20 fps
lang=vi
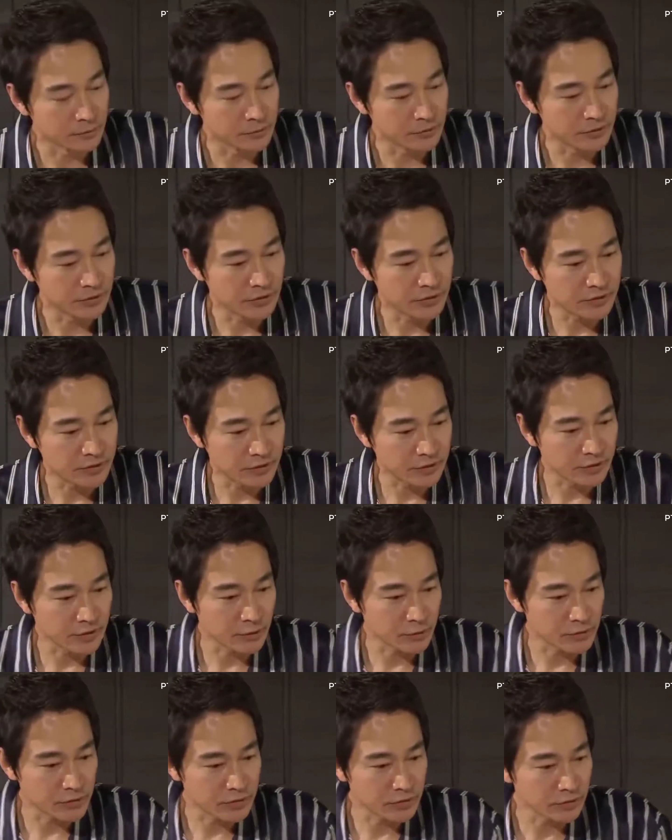Anh đánh thức em
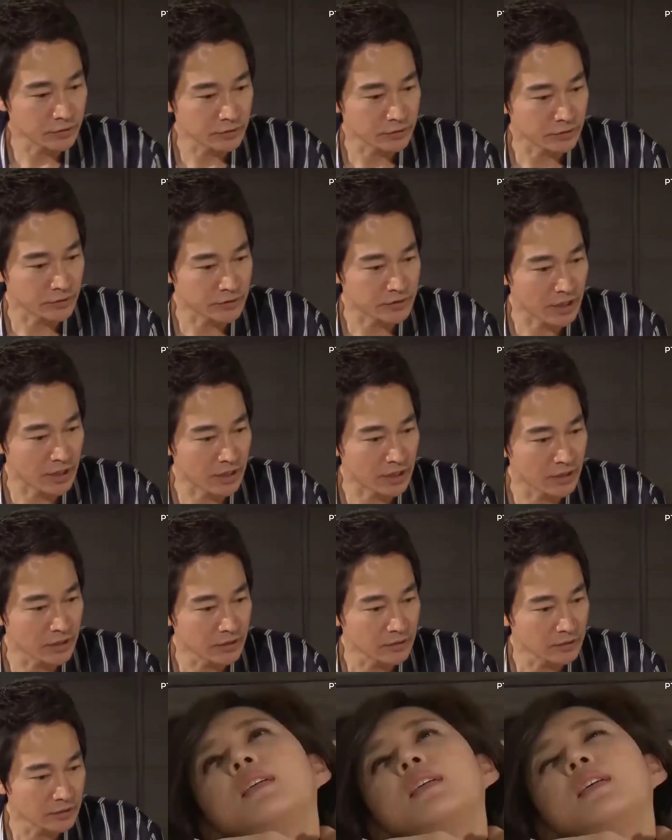dậy sớm quá hả?
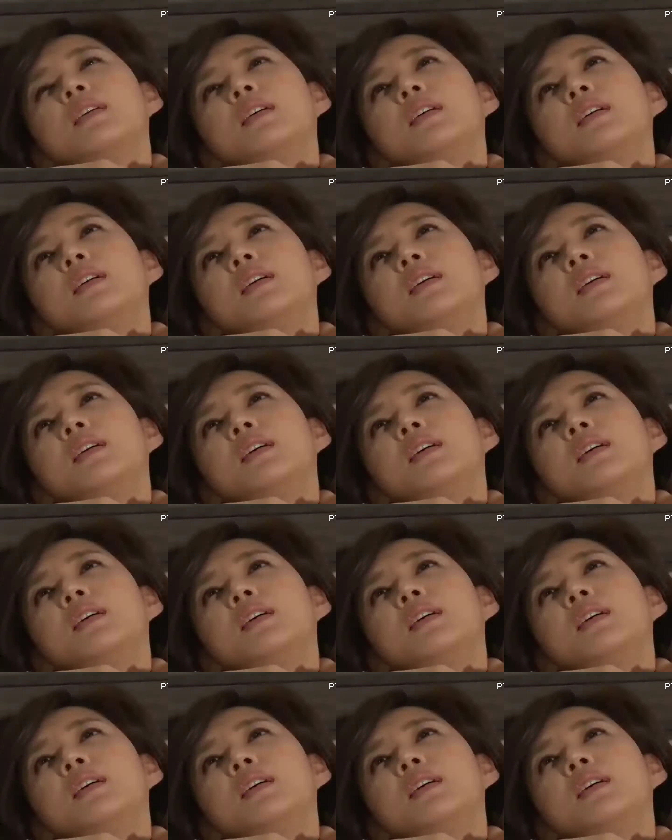Ngủ thêm nha